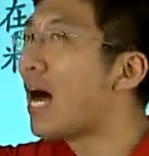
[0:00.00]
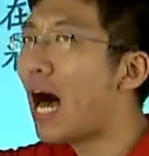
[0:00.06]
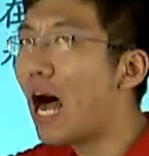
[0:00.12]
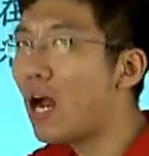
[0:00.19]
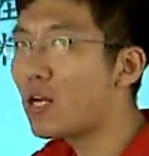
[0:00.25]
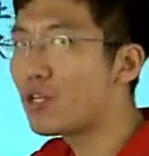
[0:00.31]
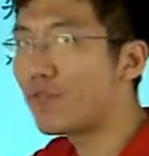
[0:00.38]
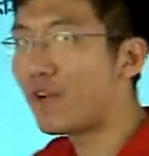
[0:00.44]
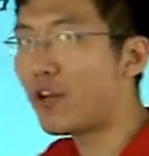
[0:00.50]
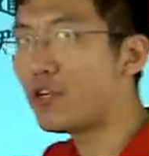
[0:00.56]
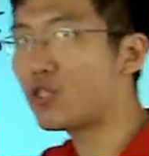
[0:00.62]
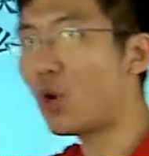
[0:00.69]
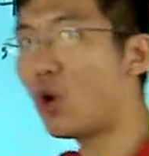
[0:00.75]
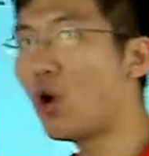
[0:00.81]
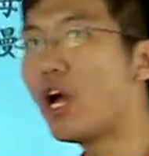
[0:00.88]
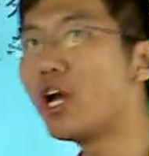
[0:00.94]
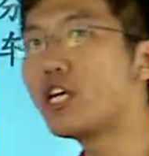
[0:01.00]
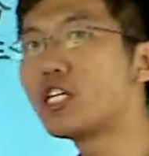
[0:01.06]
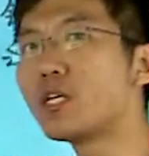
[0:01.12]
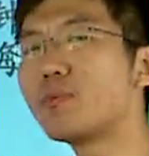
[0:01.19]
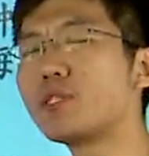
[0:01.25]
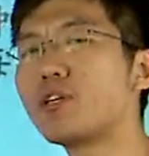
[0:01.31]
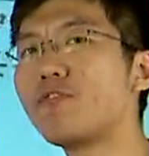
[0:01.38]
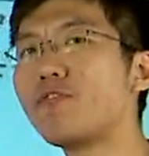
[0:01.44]
二十分钟，是
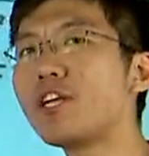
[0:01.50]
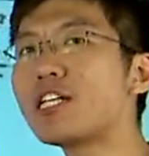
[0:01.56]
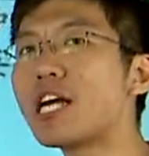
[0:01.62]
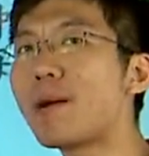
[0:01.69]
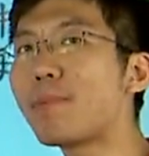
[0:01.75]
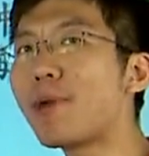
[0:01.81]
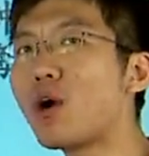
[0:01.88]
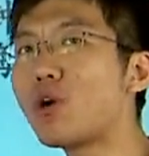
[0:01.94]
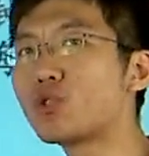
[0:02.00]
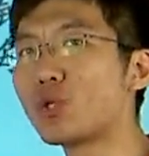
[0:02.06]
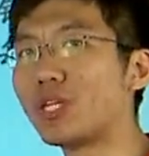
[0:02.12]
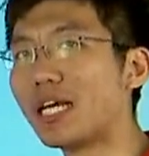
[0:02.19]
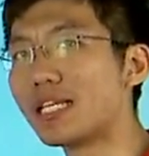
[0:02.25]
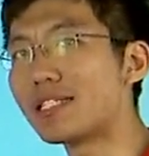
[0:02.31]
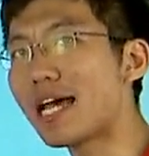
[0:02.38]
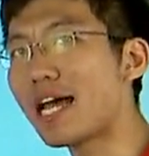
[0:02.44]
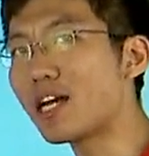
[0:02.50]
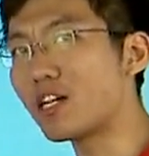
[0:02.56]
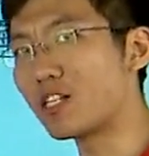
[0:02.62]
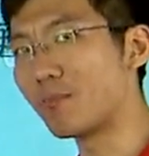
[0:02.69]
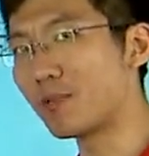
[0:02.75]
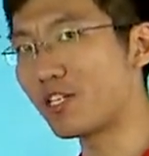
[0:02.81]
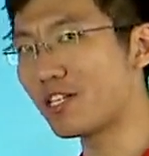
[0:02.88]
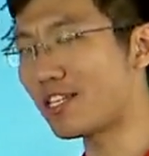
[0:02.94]
不是非常标准的三个
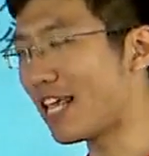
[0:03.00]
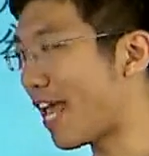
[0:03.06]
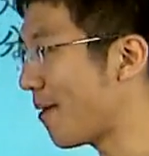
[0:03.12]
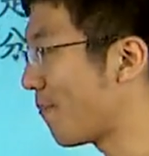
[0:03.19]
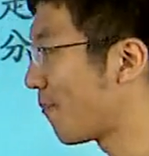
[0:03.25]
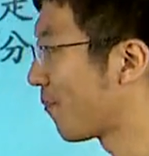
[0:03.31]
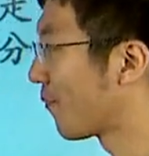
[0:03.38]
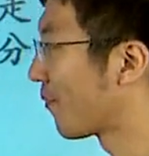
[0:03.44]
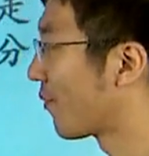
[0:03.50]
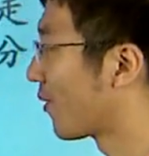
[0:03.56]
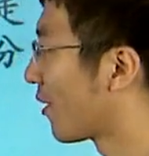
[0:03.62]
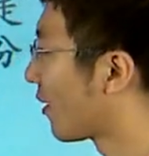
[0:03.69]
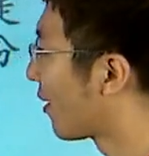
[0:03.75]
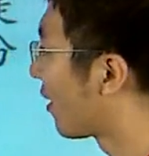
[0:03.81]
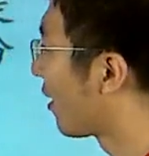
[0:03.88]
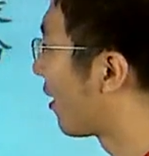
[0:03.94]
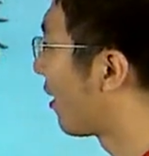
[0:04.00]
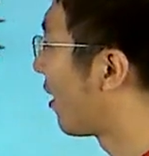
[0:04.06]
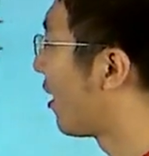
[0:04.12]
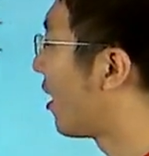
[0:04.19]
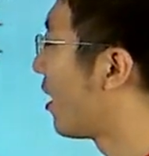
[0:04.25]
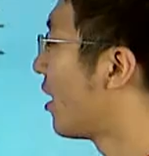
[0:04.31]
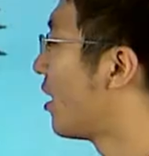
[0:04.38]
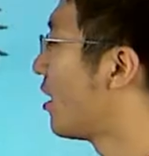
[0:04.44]
什么时间？
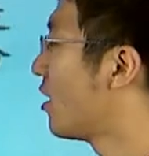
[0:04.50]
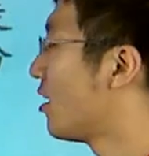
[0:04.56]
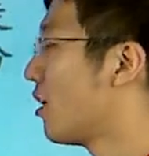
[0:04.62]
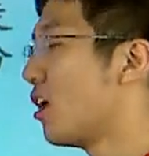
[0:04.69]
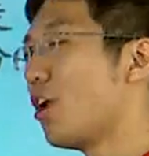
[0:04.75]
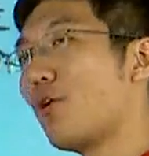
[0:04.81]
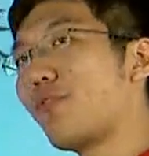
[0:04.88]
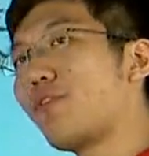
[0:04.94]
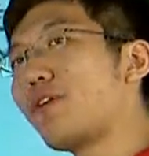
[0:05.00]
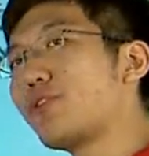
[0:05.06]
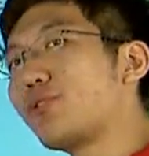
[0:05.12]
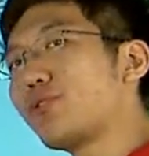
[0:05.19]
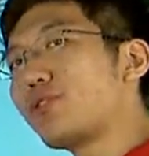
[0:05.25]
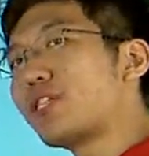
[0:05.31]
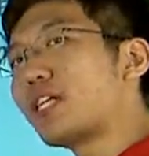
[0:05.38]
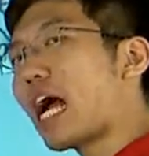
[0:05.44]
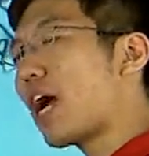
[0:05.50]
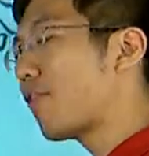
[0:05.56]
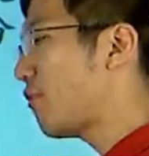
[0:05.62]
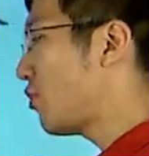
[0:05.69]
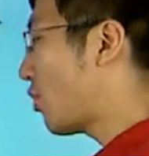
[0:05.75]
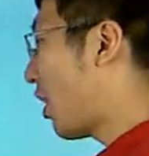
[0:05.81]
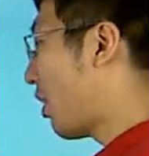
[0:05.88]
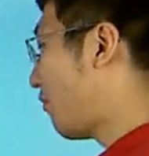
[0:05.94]
嗯，六分钟、十二
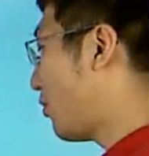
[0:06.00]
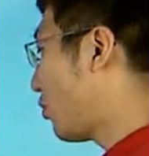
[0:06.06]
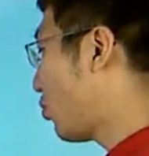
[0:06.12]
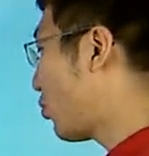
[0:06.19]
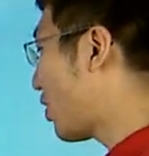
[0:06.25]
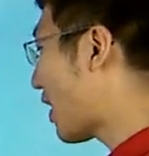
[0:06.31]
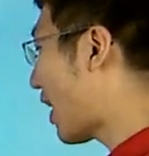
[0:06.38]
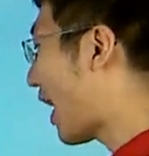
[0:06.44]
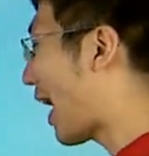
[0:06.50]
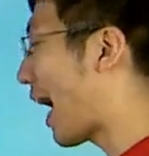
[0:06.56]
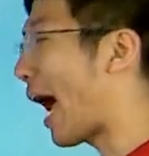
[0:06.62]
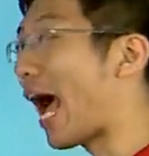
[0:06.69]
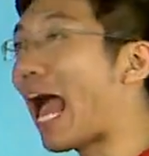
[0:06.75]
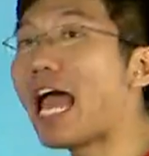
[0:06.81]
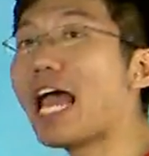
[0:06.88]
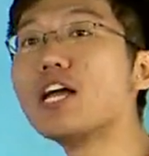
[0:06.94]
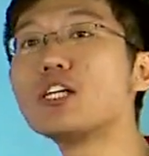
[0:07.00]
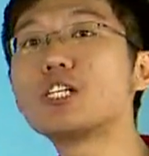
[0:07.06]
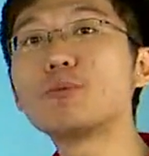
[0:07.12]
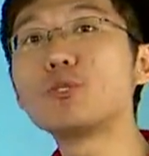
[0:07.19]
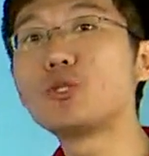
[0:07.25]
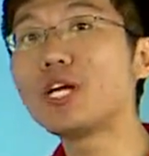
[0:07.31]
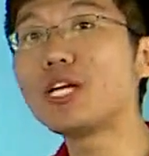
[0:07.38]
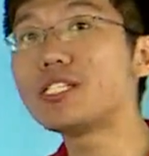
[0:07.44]
分钟、二分钟追上海海，是
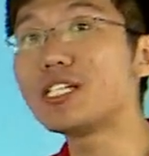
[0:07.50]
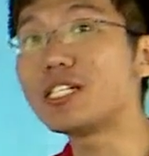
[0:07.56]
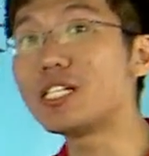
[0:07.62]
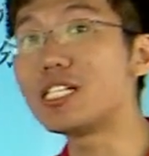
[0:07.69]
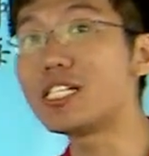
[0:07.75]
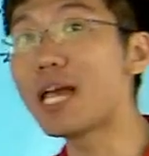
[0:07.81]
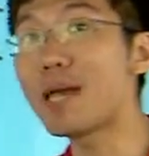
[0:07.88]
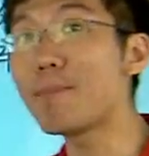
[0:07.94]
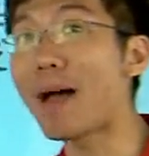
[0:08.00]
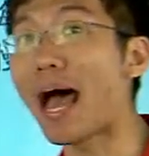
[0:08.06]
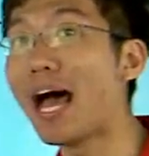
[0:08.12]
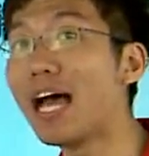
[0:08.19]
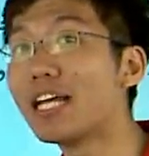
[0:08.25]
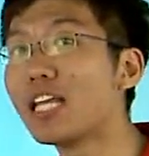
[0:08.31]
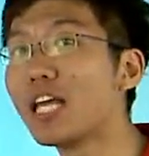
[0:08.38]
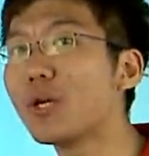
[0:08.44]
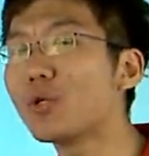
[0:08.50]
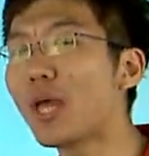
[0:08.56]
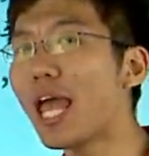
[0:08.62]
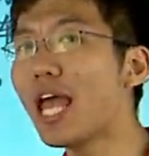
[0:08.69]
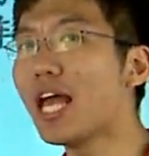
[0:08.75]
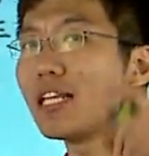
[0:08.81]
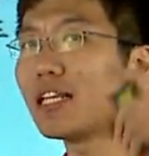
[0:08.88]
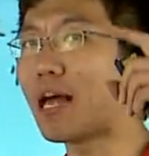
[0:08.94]
不追及时间吧？对不对？
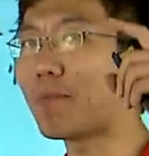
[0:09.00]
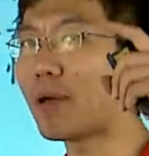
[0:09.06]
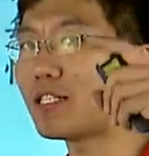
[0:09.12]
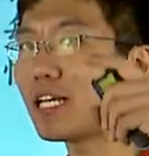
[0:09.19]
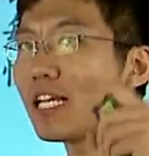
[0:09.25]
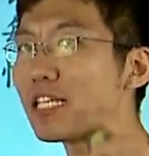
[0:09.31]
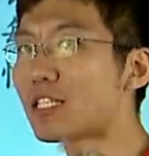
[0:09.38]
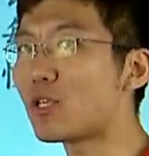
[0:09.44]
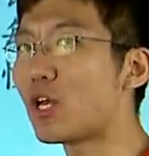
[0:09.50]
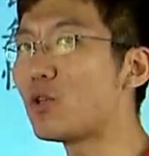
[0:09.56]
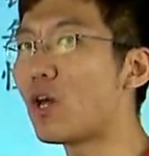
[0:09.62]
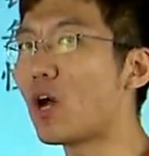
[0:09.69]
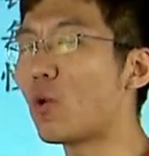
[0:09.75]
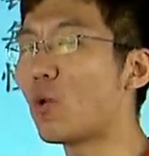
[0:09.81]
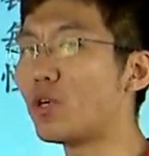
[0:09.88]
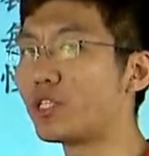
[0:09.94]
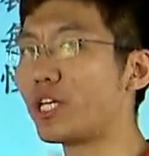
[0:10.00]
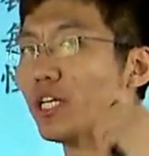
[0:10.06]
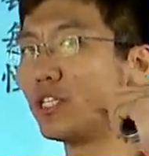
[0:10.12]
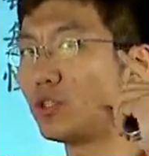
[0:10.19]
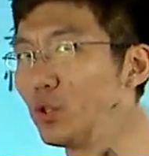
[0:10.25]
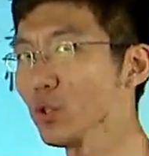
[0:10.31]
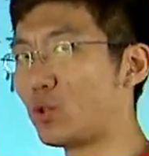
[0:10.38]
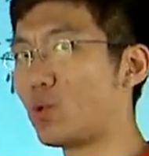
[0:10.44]
那么这三段过程
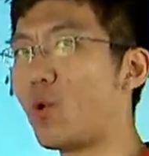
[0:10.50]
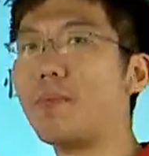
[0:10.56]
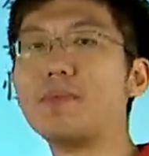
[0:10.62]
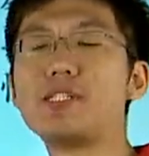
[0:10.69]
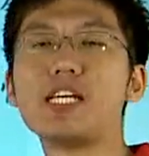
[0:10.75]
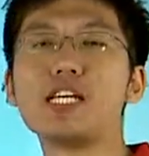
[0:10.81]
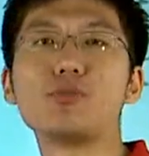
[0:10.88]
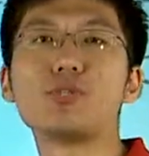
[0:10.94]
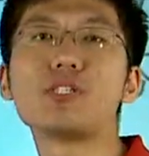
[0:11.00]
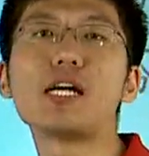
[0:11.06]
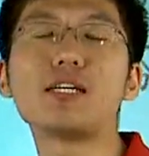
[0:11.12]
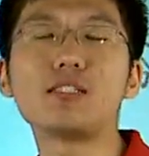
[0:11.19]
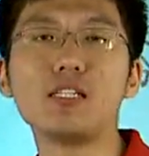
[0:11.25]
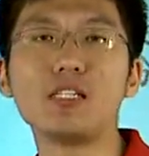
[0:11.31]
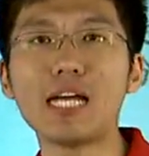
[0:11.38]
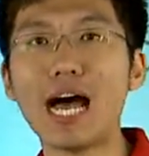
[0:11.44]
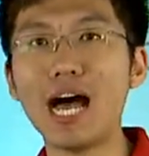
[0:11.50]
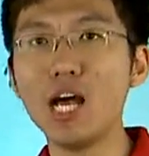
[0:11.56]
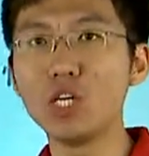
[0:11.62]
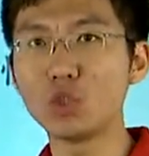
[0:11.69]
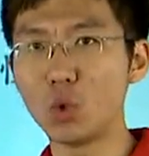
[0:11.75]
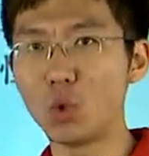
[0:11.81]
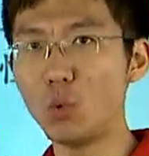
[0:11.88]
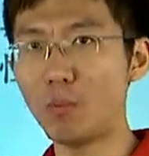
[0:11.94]
就是我们解决这道题的
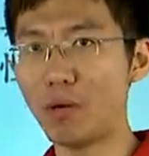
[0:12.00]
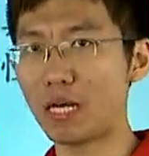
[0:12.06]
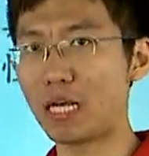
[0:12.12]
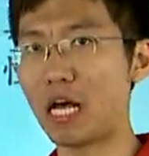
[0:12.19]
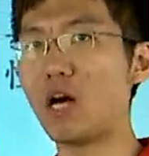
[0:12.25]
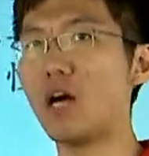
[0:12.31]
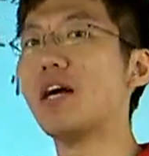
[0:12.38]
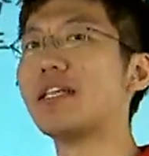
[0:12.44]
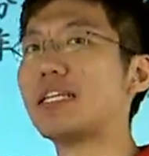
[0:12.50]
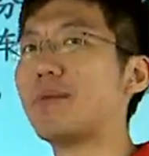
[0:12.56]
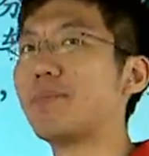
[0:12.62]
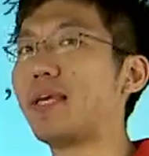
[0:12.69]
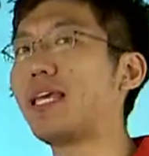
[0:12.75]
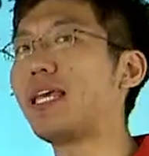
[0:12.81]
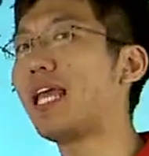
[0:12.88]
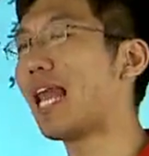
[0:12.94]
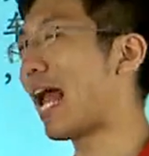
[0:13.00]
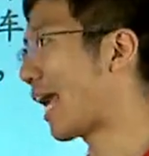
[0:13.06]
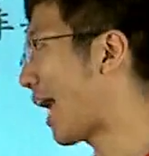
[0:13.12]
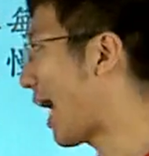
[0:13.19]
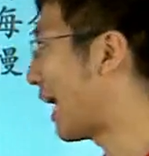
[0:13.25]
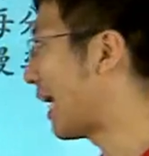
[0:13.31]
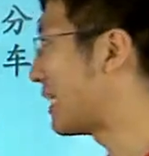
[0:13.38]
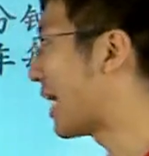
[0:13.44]
突破口，咱们一一来
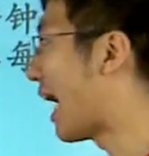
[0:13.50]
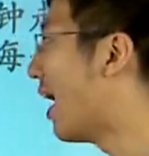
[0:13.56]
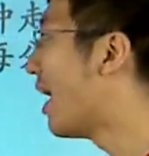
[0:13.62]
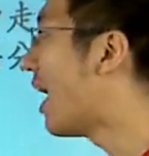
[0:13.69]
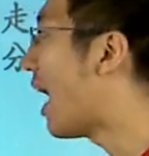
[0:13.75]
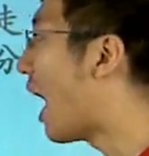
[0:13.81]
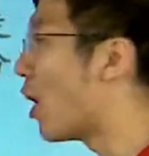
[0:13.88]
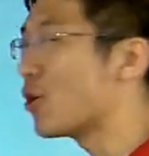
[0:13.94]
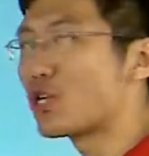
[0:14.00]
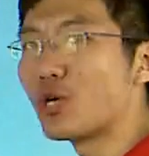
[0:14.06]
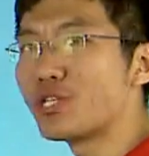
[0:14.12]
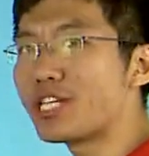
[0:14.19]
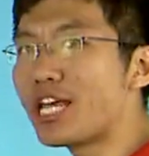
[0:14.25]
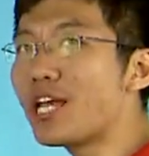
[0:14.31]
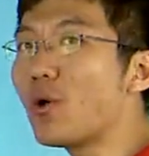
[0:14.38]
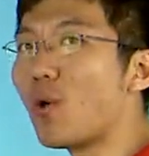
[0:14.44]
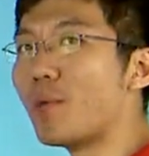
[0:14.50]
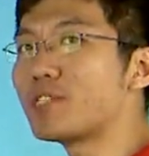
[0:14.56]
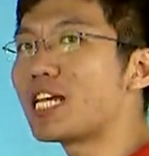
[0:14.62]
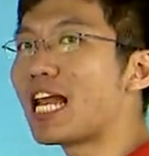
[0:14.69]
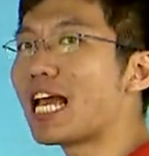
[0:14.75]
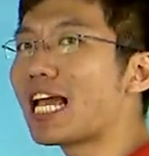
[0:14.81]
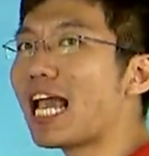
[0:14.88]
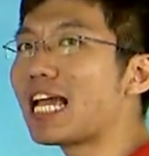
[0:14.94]
看一下。好，首先我们先
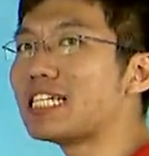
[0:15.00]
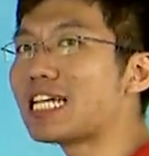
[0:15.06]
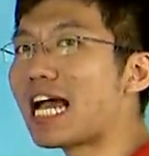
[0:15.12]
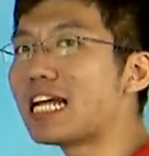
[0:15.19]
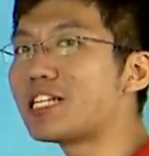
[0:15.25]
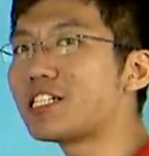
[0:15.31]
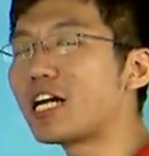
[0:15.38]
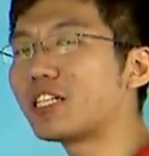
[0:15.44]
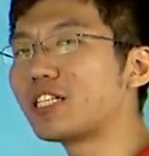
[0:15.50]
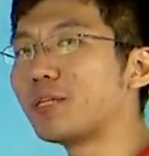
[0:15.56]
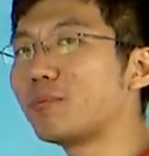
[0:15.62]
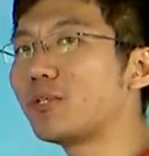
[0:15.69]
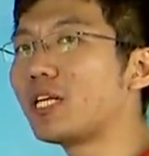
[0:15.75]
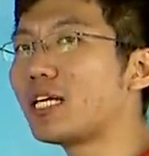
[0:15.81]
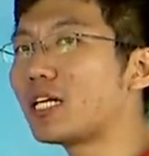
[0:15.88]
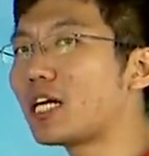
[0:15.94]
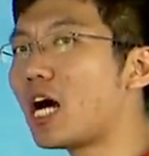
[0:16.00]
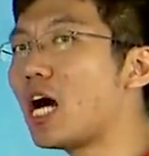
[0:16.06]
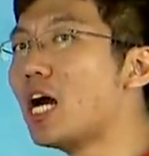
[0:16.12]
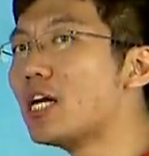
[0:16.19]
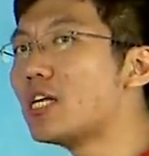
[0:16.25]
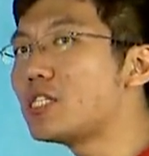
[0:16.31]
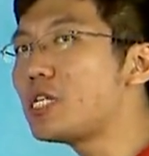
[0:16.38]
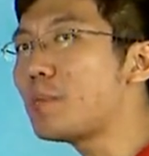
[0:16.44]
来看一下这道题目的一个
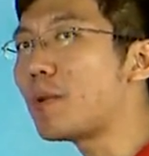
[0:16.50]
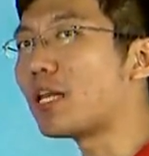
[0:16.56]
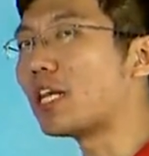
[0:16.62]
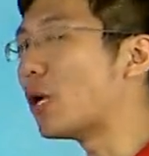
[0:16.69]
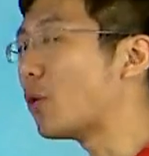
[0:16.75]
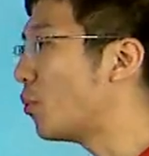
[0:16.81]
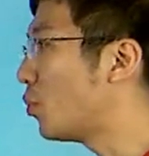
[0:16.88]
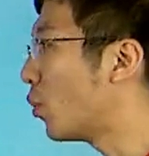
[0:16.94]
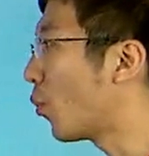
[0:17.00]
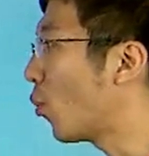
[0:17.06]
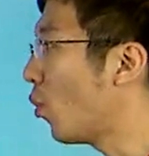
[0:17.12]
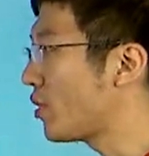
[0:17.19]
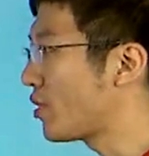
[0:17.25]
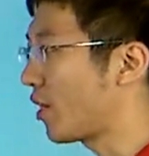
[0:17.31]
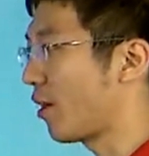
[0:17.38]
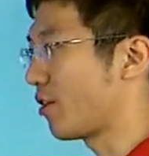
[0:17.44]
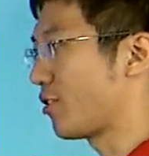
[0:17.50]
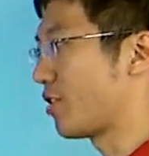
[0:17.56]
基本的运动过程